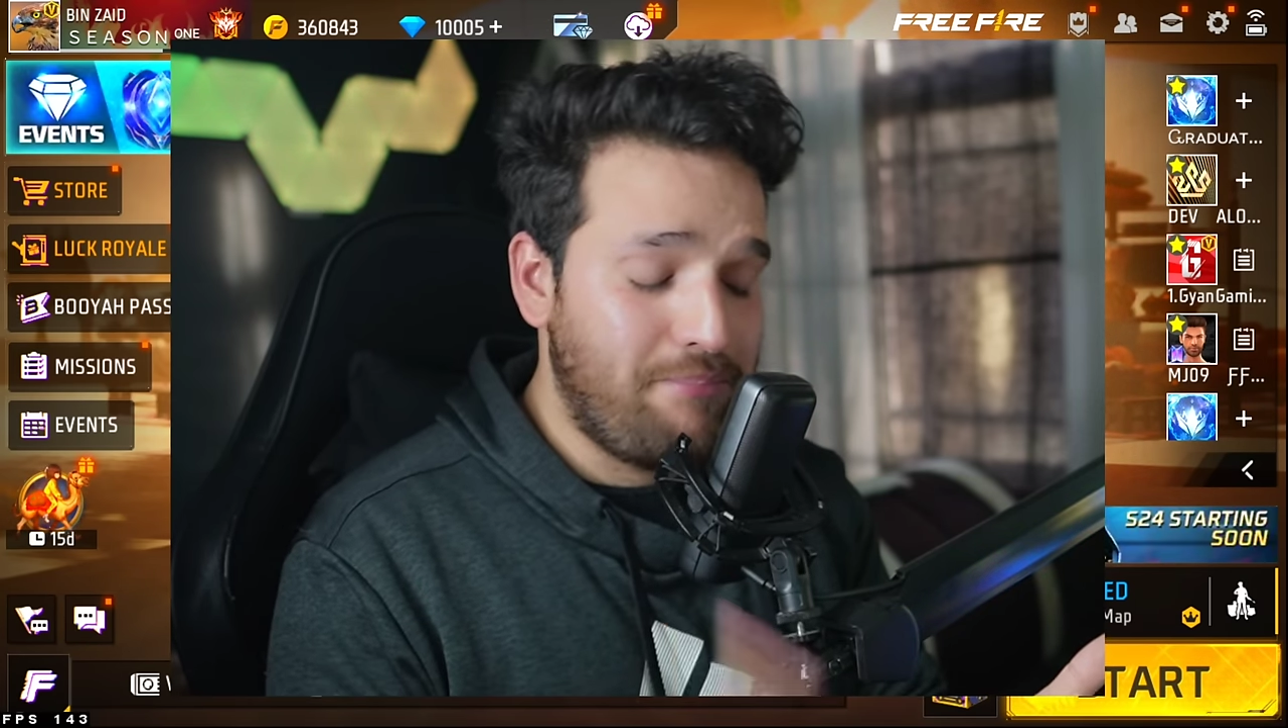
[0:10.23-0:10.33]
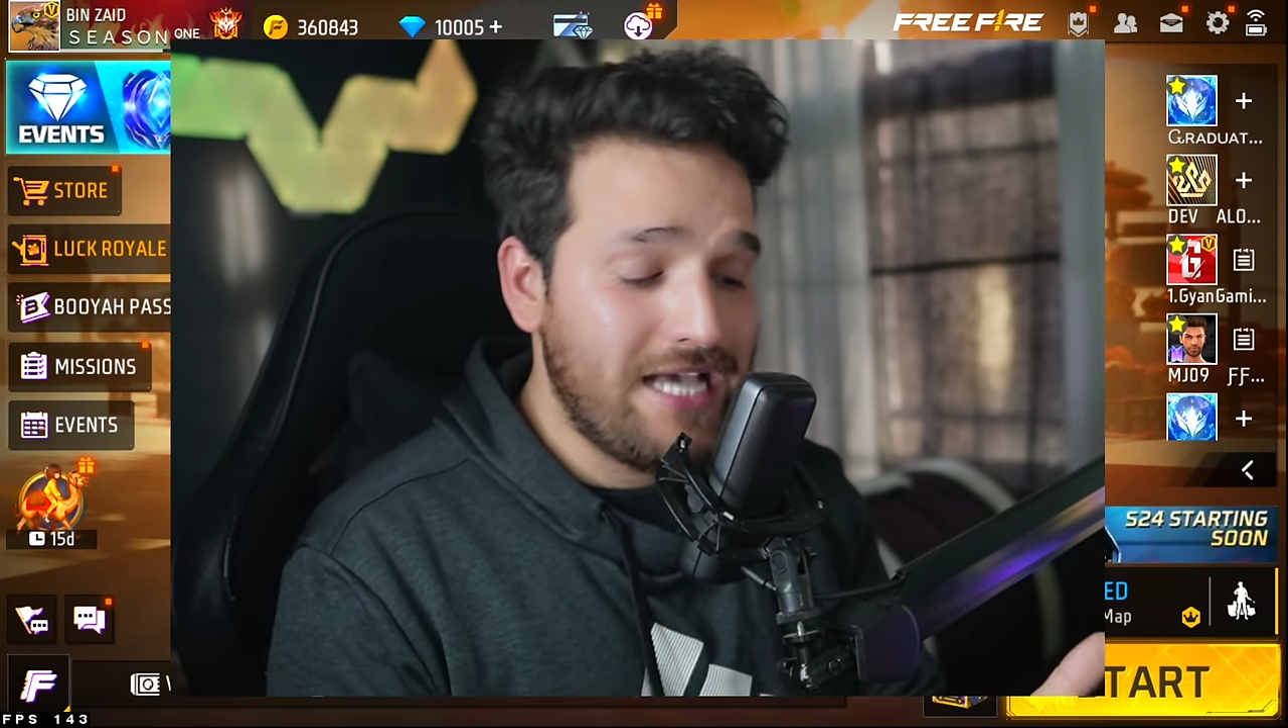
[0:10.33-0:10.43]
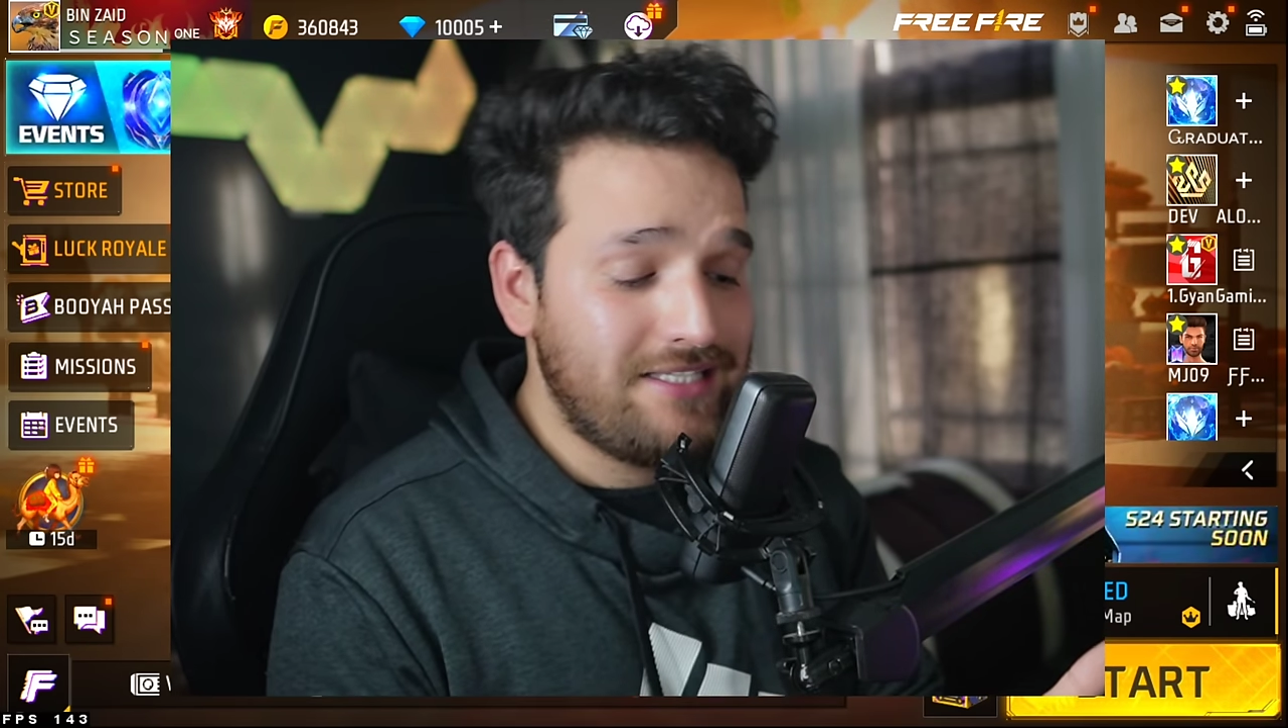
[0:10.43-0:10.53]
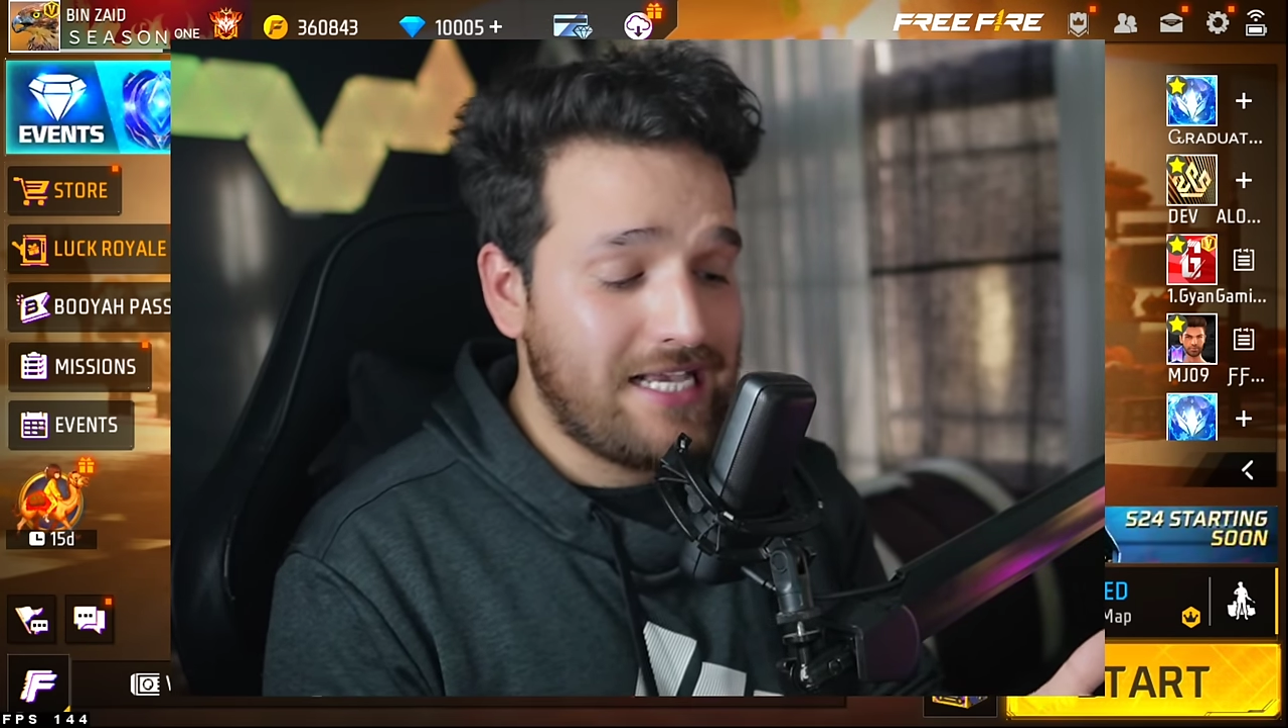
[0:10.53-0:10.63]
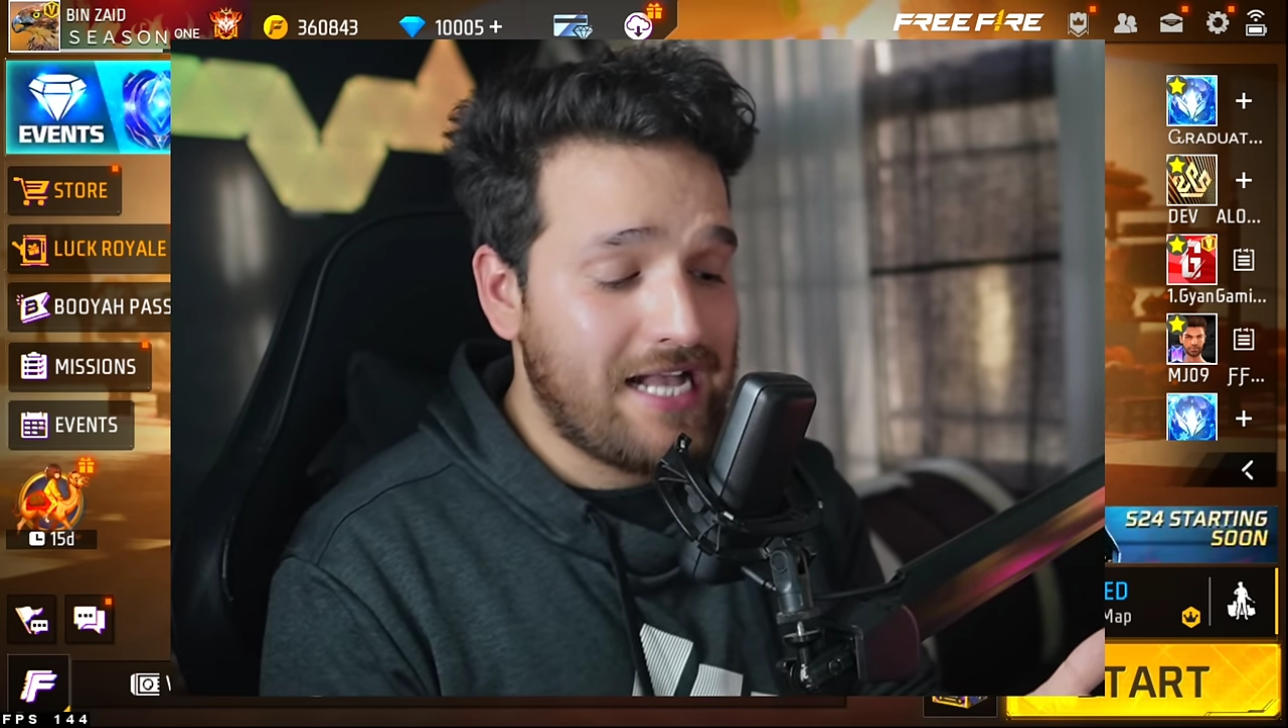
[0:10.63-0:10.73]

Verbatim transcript: पैसे